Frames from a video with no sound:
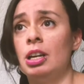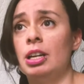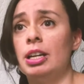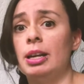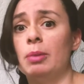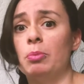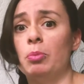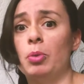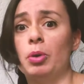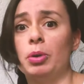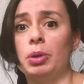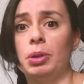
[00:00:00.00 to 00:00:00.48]

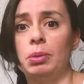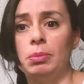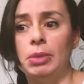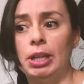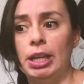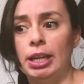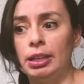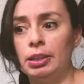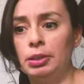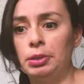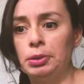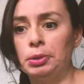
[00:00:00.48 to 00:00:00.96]
de
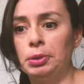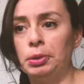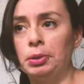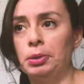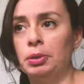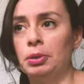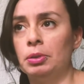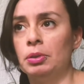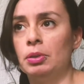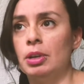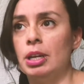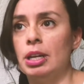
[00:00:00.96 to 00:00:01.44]

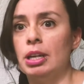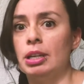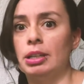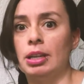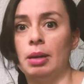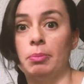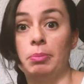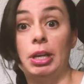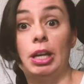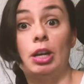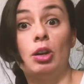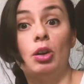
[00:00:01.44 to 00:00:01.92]
movimiento, eh,
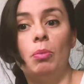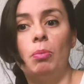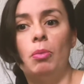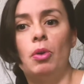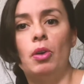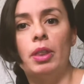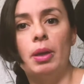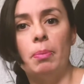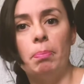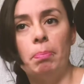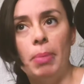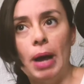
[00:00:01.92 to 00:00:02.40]
también
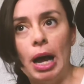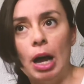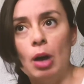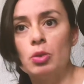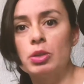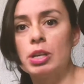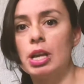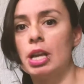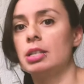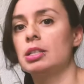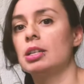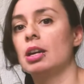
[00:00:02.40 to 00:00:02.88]
como de
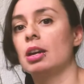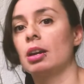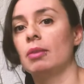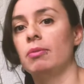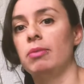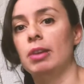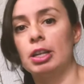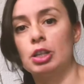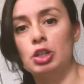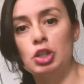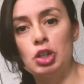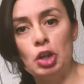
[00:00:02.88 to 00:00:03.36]
pausas, de
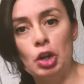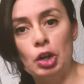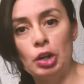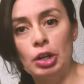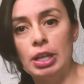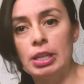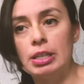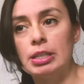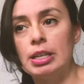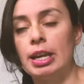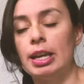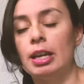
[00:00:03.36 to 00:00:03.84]

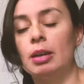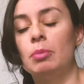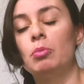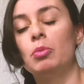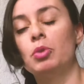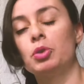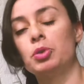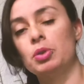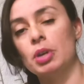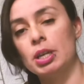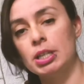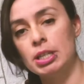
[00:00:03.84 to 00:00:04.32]
reflexiones, de ir
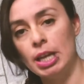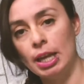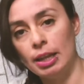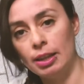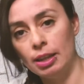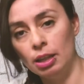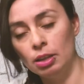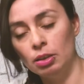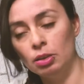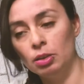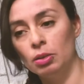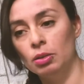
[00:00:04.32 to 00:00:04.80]
mucho hacia
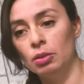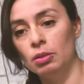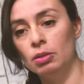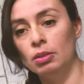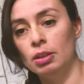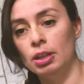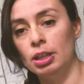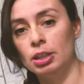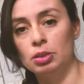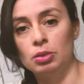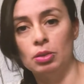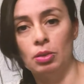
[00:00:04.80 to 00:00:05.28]

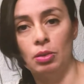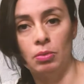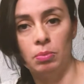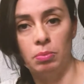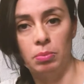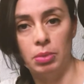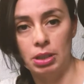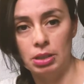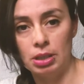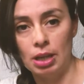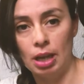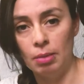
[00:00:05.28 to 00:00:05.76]
adentro.
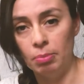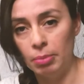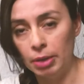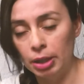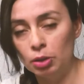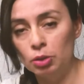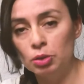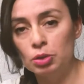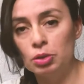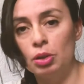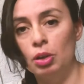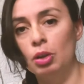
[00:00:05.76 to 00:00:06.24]
Eso pues al
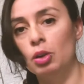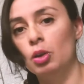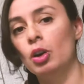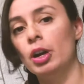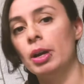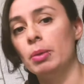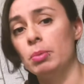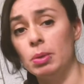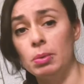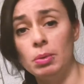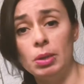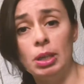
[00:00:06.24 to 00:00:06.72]
menos yo
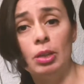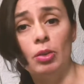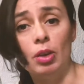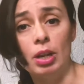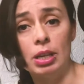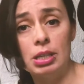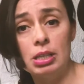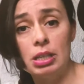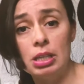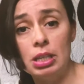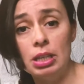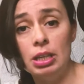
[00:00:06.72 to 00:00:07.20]
lo he vivido
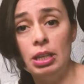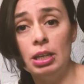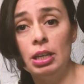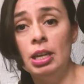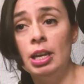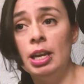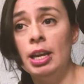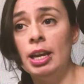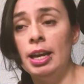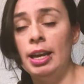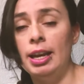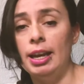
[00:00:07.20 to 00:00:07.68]
así
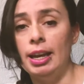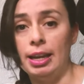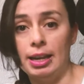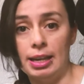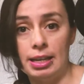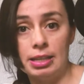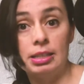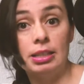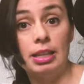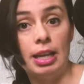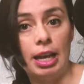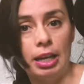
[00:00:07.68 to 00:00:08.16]
en
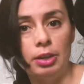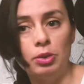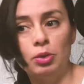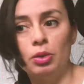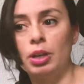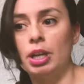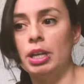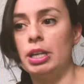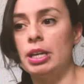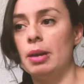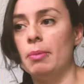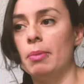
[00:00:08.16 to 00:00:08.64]
este
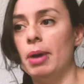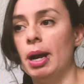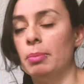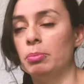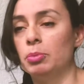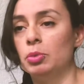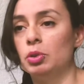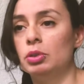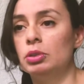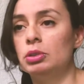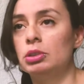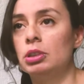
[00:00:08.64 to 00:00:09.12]
año que
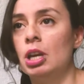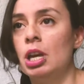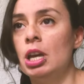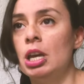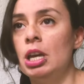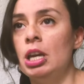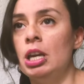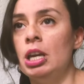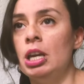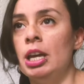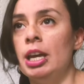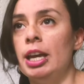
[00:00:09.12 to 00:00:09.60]
llevamos.
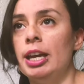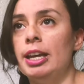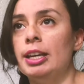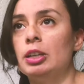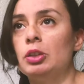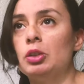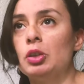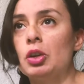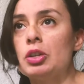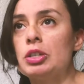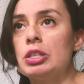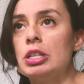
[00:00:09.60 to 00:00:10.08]

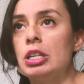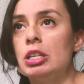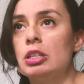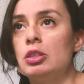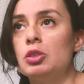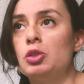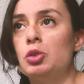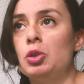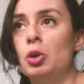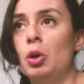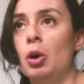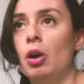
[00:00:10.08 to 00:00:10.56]

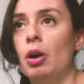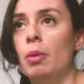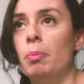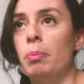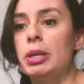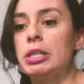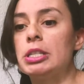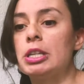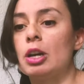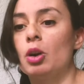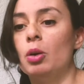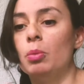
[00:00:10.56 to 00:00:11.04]
Entonces yo
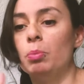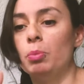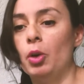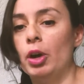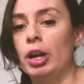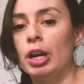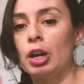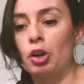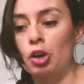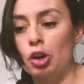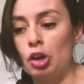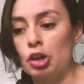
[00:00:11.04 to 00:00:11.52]
empecé
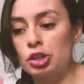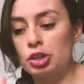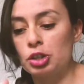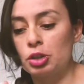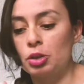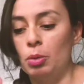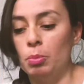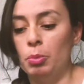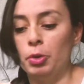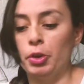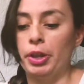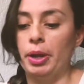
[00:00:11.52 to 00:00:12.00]
como el
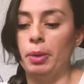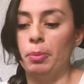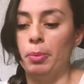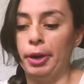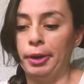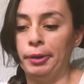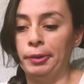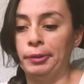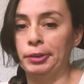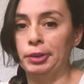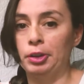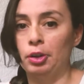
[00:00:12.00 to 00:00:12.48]
rush, como de,
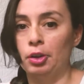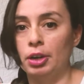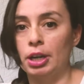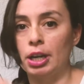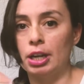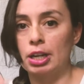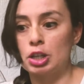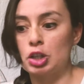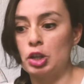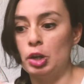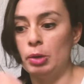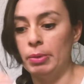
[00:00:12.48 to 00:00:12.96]
bueno, tengo
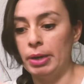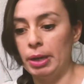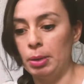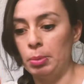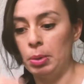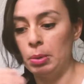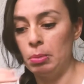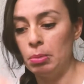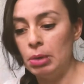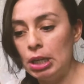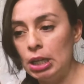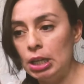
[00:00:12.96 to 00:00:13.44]
que resolver
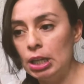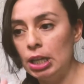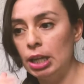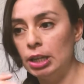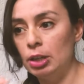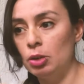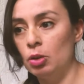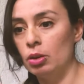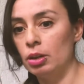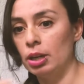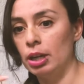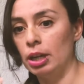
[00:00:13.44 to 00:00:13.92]
mi
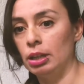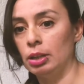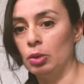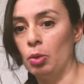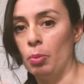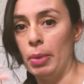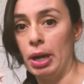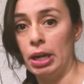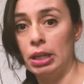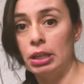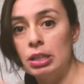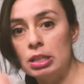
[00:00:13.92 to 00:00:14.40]
vida, tengo que
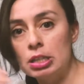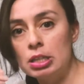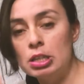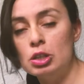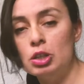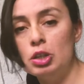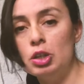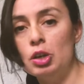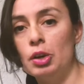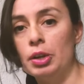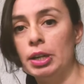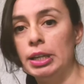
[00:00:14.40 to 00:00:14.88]
tomar
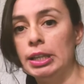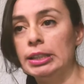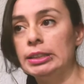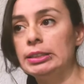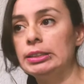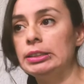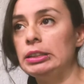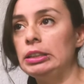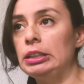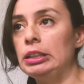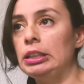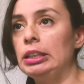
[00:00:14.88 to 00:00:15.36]

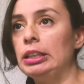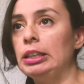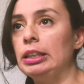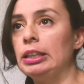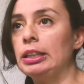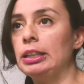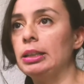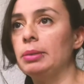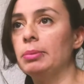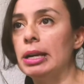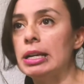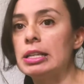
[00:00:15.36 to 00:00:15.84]
decisiones
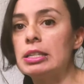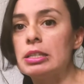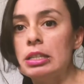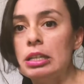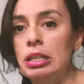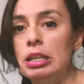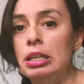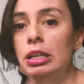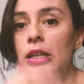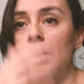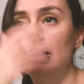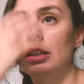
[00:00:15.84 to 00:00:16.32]
y iba
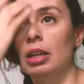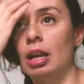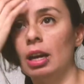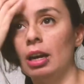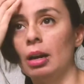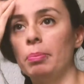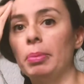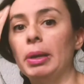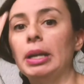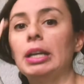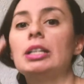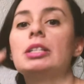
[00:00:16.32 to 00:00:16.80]
así, de
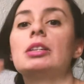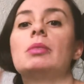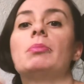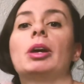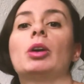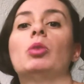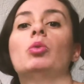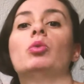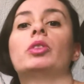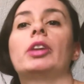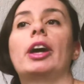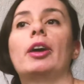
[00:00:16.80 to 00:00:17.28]
repente se
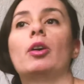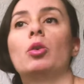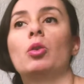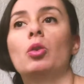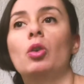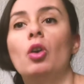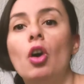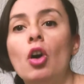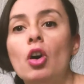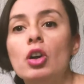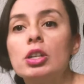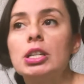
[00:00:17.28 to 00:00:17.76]
me
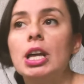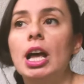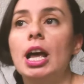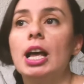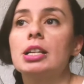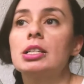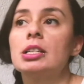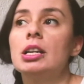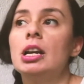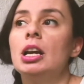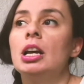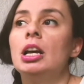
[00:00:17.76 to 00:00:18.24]
juntaron
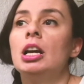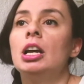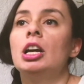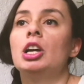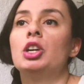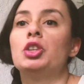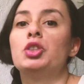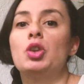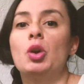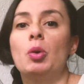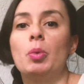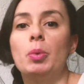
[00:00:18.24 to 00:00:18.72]
cosas,
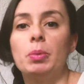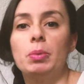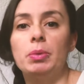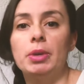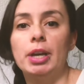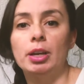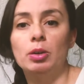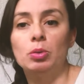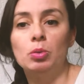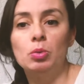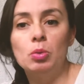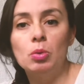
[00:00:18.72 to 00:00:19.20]
yo
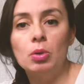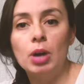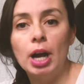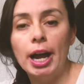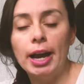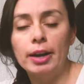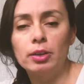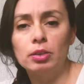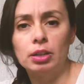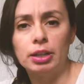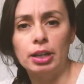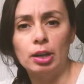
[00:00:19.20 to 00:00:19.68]
vivía en un
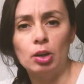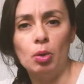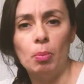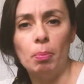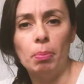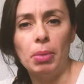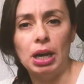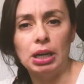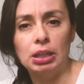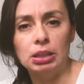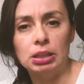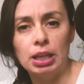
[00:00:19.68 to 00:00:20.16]
lugar donde
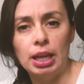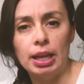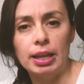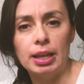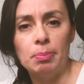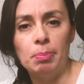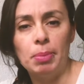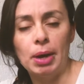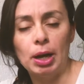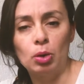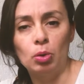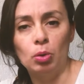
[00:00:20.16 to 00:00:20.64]
compartía
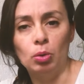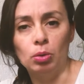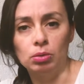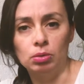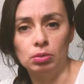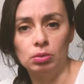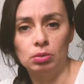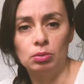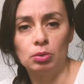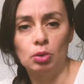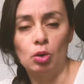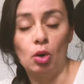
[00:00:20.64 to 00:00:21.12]
depa
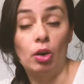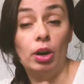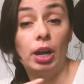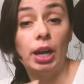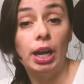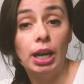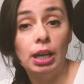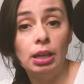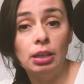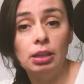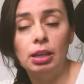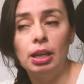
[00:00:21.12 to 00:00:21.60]
con, con
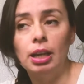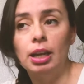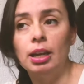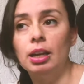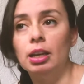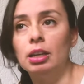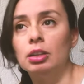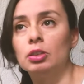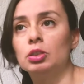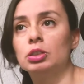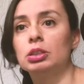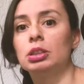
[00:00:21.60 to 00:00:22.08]

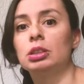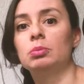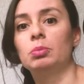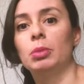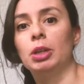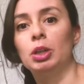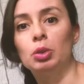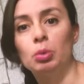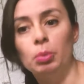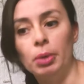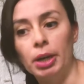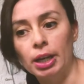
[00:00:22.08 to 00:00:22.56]
gente, entonces
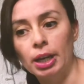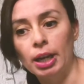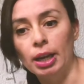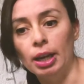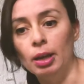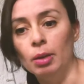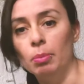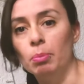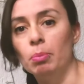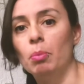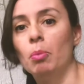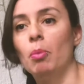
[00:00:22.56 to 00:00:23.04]
me tuve
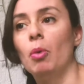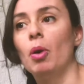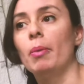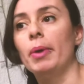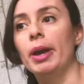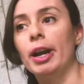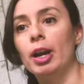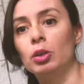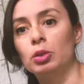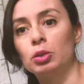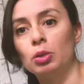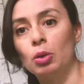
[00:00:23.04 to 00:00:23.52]
que
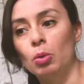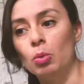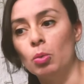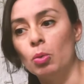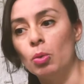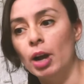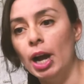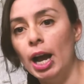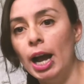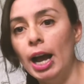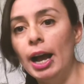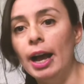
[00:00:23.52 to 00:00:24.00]
mover a otro
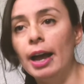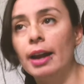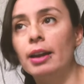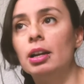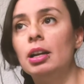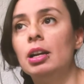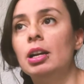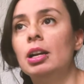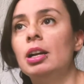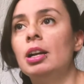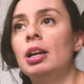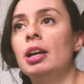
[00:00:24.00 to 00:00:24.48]
lugar,